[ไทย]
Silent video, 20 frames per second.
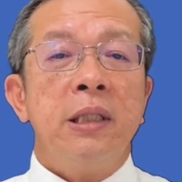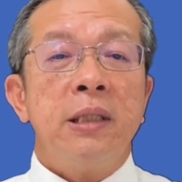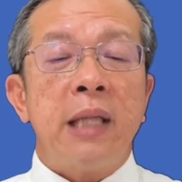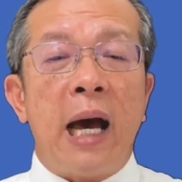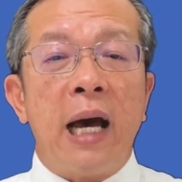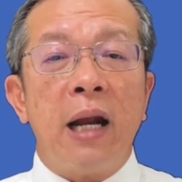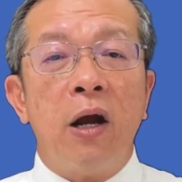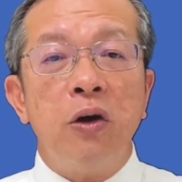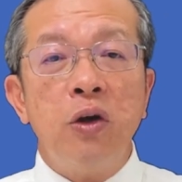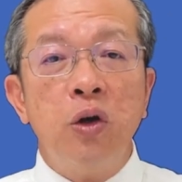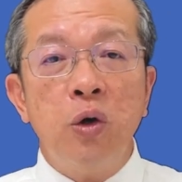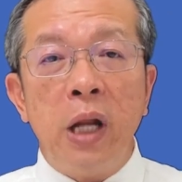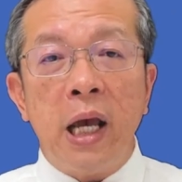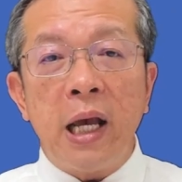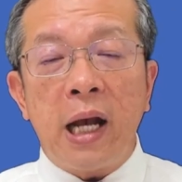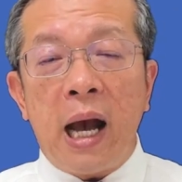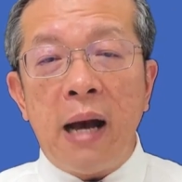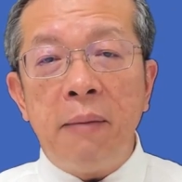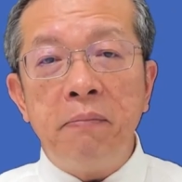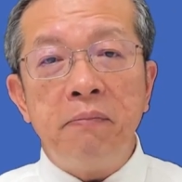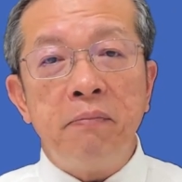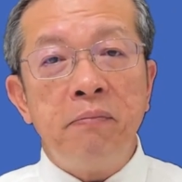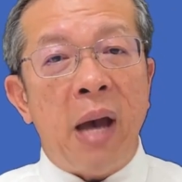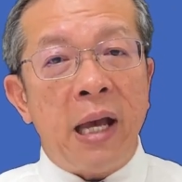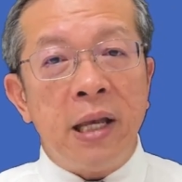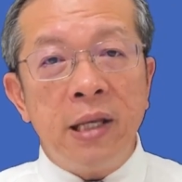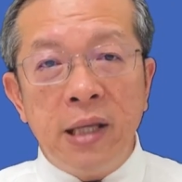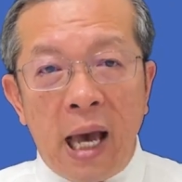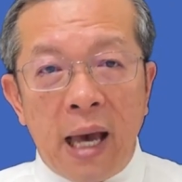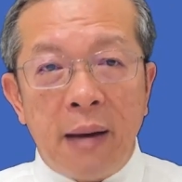ถ้าเราอยู่ในการแบ่
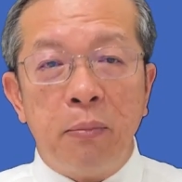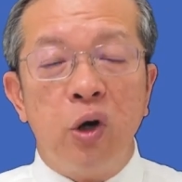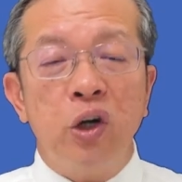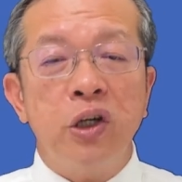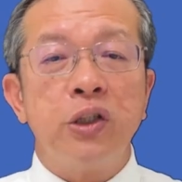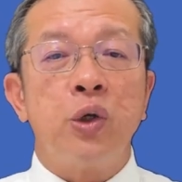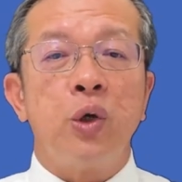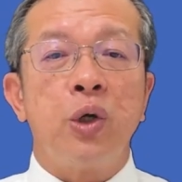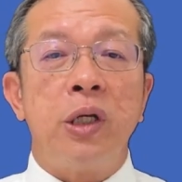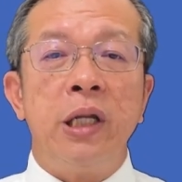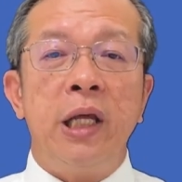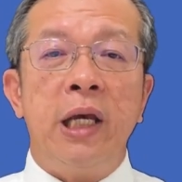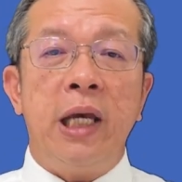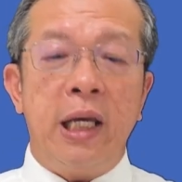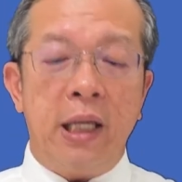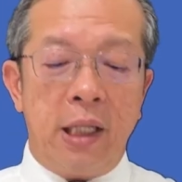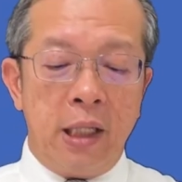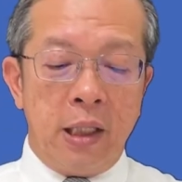งแยกบริสุทธิ์นี้